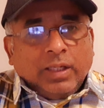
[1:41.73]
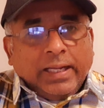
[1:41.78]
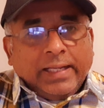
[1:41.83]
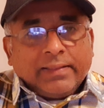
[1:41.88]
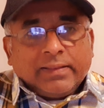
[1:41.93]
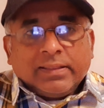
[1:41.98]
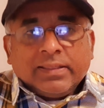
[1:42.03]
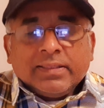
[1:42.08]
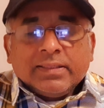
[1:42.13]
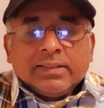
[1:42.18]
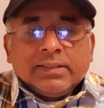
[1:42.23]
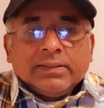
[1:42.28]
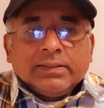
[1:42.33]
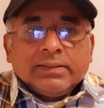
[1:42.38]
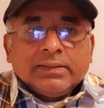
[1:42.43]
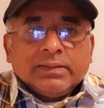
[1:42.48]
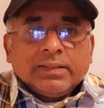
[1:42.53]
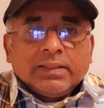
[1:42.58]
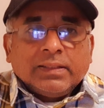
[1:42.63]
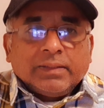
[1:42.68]
এই তিন
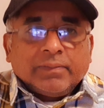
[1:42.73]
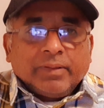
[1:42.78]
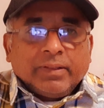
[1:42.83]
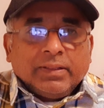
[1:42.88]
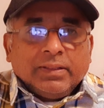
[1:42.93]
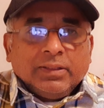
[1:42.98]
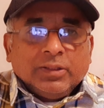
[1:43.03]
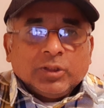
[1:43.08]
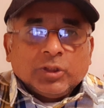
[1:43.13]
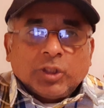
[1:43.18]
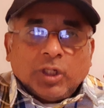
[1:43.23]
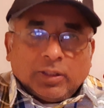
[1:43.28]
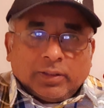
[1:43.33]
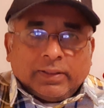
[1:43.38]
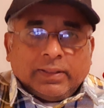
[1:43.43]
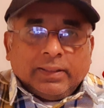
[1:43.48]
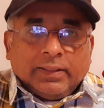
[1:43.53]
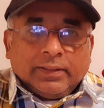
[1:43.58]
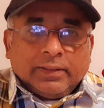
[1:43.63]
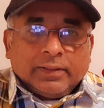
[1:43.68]
কিস্তিতে দিবে
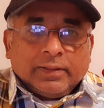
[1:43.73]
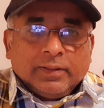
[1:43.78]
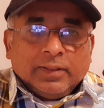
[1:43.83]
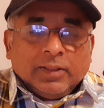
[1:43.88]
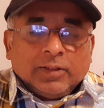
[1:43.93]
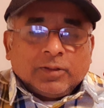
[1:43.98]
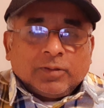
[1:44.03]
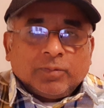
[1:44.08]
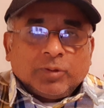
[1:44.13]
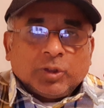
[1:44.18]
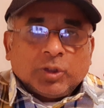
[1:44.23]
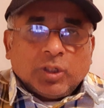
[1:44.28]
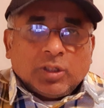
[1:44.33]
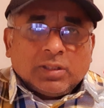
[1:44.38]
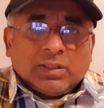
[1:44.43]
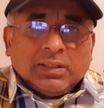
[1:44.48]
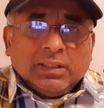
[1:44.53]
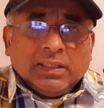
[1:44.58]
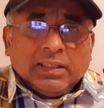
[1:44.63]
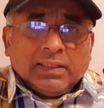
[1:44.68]
সরকার তবে
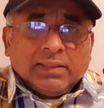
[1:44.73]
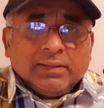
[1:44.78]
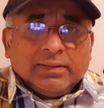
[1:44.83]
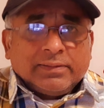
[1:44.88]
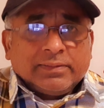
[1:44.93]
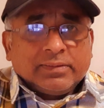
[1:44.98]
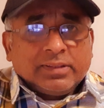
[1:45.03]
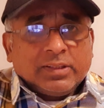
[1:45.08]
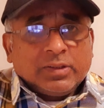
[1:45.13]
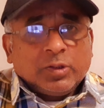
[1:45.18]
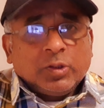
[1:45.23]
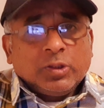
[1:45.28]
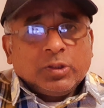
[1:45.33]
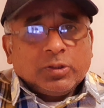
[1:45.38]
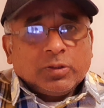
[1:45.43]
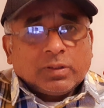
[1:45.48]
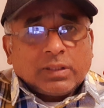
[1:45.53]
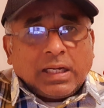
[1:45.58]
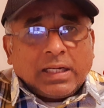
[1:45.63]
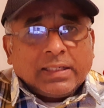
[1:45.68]
সরকার নির্দিষ্ট
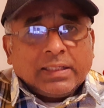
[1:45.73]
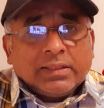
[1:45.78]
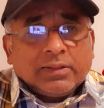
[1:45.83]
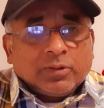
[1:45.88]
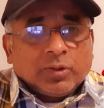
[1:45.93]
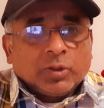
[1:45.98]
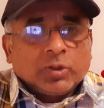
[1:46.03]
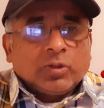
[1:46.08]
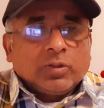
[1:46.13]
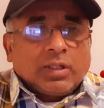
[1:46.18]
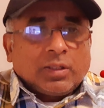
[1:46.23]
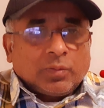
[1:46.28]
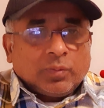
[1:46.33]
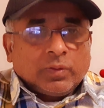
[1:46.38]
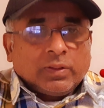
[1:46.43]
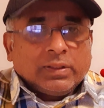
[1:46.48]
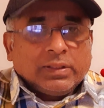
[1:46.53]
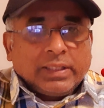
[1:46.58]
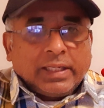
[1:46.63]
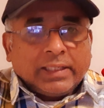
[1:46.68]
তারিখ ঘোষণা
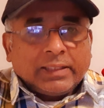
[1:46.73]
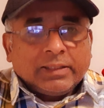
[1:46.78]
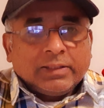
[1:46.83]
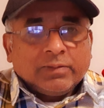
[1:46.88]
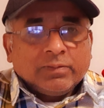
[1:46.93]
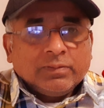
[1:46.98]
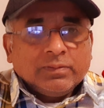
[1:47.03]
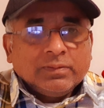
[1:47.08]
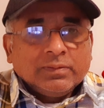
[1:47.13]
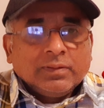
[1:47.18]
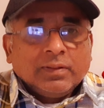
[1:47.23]
করেনি এখনও